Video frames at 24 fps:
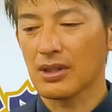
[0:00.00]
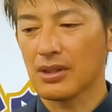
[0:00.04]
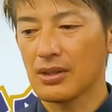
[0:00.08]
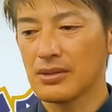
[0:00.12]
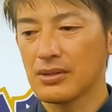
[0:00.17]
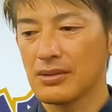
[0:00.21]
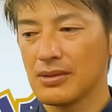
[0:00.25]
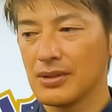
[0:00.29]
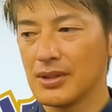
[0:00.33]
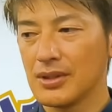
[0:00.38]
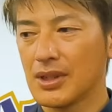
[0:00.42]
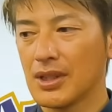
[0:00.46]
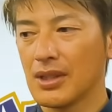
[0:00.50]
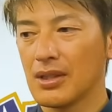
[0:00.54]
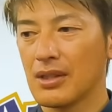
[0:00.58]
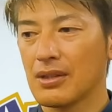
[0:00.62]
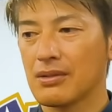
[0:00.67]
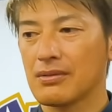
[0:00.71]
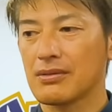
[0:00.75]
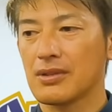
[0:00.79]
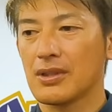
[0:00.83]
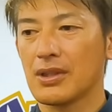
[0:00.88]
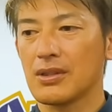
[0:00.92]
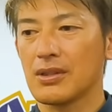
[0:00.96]
ので明るい
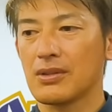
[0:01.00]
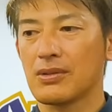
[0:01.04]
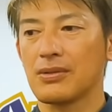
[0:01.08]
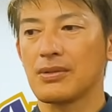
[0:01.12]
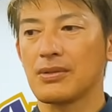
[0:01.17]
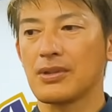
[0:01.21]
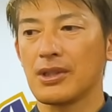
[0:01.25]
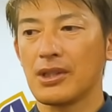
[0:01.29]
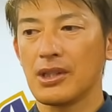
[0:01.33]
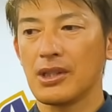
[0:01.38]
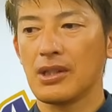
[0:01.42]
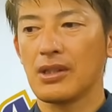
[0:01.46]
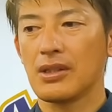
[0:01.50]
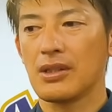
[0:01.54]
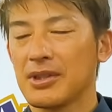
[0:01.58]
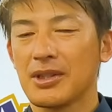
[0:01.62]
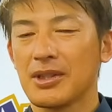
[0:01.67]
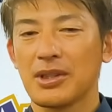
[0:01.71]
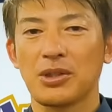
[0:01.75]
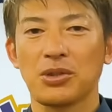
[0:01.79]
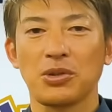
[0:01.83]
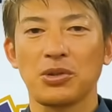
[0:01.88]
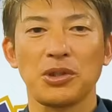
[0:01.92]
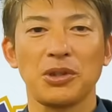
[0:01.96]
キャラクターというかねま
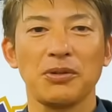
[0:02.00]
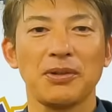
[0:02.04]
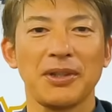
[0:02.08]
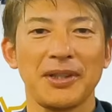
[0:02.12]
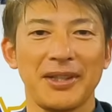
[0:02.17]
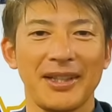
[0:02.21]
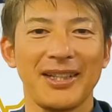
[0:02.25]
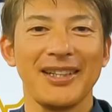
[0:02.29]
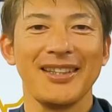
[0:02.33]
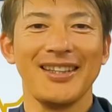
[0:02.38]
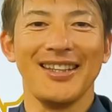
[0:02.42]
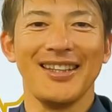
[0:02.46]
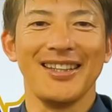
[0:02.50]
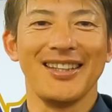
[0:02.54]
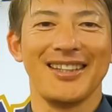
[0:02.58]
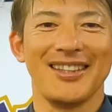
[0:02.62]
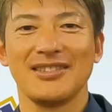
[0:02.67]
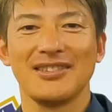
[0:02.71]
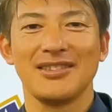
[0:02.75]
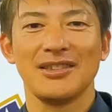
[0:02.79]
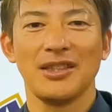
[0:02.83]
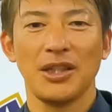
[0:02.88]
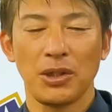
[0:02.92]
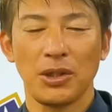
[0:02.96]
た人にはない、
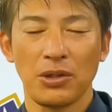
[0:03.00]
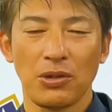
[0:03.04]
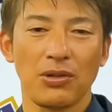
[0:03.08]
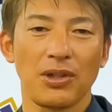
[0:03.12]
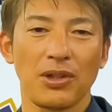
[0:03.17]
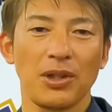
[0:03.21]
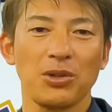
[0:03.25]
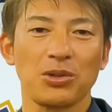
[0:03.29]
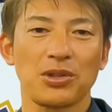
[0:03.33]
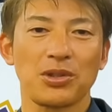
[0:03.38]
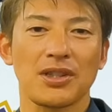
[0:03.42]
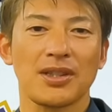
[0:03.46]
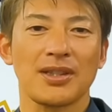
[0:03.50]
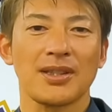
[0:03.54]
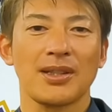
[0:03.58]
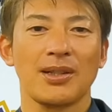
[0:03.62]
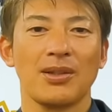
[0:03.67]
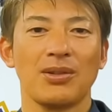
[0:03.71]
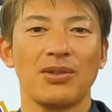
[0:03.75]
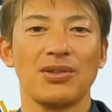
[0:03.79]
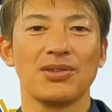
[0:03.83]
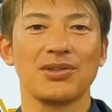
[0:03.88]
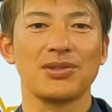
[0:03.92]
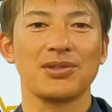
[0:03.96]
ね、表現の仕
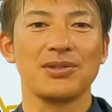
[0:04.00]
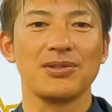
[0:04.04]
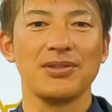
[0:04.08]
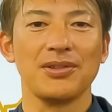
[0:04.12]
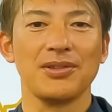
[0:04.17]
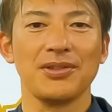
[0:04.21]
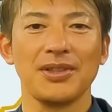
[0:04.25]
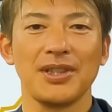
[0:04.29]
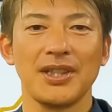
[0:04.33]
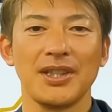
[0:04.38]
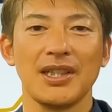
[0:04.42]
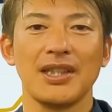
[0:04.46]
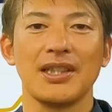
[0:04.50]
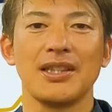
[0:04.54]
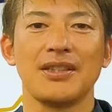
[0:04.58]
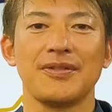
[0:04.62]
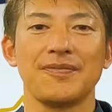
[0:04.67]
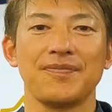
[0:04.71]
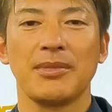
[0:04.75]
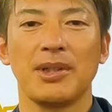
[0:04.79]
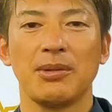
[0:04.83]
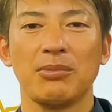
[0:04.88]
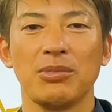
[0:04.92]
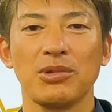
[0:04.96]
方をするので、
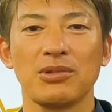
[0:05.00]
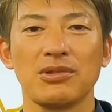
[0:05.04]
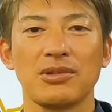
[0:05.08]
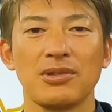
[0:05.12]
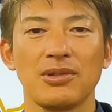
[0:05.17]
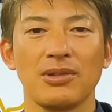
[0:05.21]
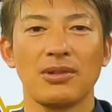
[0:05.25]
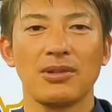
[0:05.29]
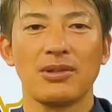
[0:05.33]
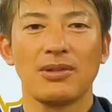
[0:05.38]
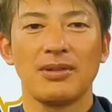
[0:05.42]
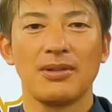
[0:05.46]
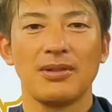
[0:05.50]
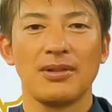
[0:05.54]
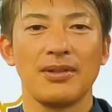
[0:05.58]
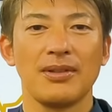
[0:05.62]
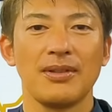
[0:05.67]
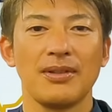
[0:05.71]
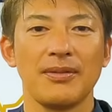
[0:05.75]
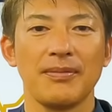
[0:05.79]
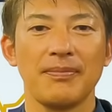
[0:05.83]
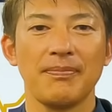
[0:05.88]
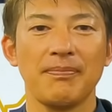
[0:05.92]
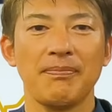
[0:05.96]
まあ、僕と
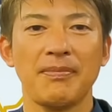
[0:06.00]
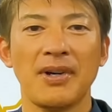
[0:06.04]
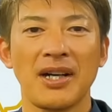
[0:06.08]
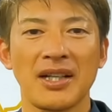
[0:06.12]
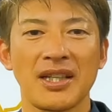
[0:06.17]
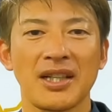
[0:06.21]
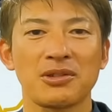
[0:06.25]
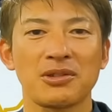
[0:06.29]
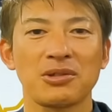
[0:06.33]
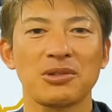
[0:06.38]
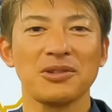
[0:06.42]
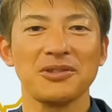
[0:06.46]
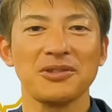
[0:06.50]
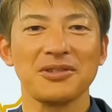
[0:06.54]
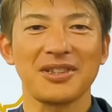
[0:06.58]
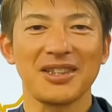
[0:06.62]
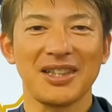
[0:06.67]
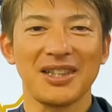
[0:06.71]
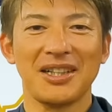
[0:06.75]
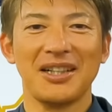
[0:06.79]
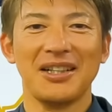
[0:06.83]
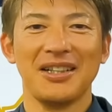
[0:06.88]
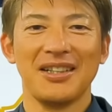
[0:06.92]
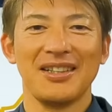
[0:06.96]
真逆という
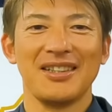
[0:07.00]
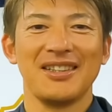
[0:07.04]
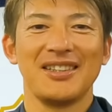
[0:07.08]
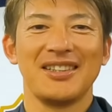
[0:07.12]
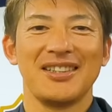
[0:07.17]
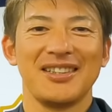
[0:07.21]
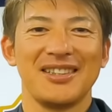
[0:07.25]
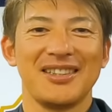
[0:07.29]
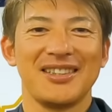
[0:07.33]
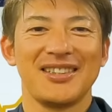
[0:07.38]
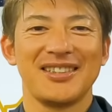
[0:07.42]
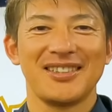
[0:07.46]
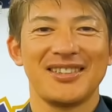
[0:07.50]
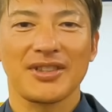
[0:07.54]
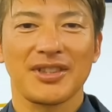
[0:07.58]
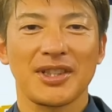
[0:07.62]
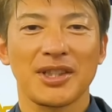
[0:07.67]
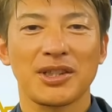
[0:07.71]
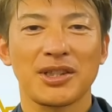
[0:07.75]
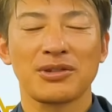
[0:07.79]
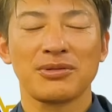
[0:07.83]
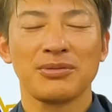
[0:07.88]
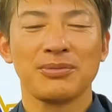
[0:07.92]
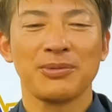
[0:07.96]
か
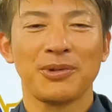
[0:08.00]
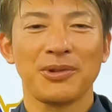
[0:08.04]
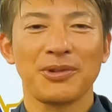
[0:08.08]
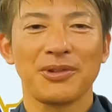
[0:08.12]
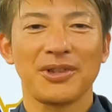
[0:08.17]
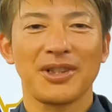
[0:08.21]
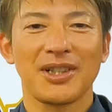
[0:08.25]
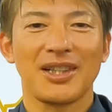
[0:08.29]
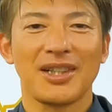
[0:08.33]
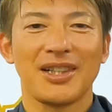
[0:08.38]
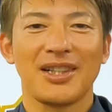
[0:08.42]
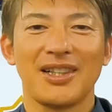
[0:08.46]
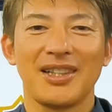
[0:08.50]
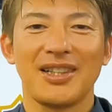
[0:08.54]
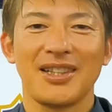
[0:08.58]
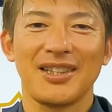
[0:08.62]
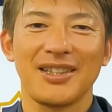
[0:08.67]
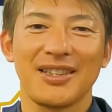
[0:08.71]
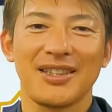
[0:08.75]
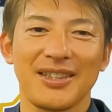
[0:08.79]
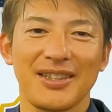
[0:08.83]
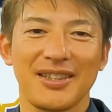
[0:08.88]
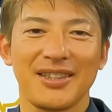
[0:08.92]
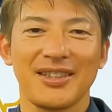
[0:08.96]
聞くものが
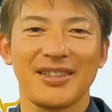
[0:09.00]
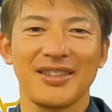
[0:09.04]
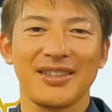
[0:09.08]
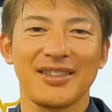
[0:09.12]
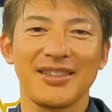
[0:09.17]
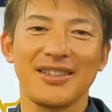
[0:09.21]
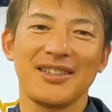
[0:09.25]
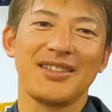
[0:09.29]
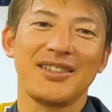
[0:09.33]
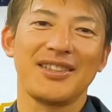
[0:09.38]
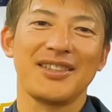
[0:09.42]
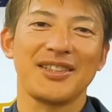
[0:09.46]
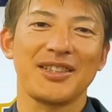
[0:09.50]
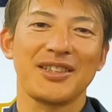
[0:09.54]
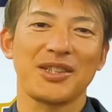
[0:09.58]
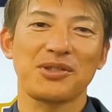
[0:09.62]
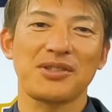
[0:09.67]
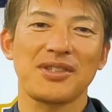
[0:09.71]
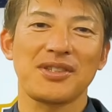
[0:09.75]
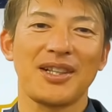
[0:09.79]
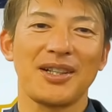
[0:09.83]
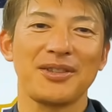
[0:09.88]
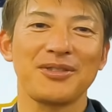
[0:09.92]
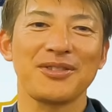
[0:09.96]
た
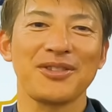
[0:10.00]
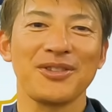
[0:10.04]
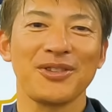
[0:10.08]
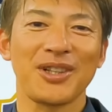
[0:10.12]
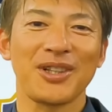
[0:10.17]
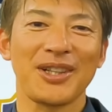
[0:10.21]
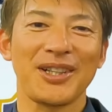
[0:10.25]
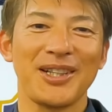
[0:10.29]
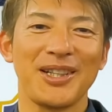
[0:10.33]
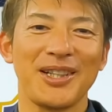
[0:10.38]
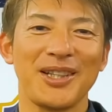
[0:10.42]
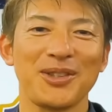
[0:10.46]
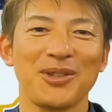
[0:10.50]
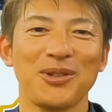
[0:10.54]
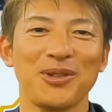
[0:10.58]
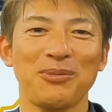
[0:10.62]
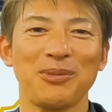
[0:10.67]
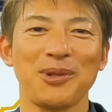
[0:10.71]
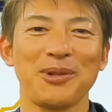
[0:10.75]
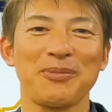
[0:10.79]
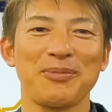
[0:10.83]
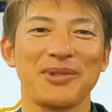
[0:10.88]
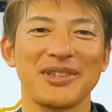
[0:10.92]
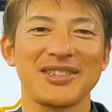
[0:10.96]
くさんあるのかなと
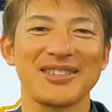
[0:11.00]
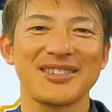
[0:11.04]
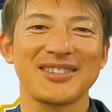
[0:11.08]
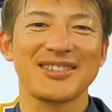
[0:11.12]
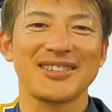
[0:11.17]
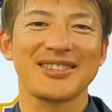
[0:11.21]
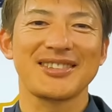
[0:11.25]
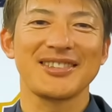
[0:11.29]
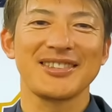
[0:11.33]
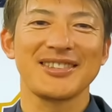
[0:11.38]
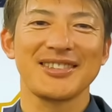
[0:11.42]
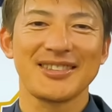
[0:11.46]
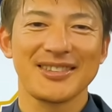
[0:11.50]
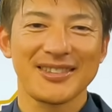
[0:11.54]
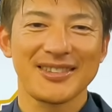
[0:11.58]
思います。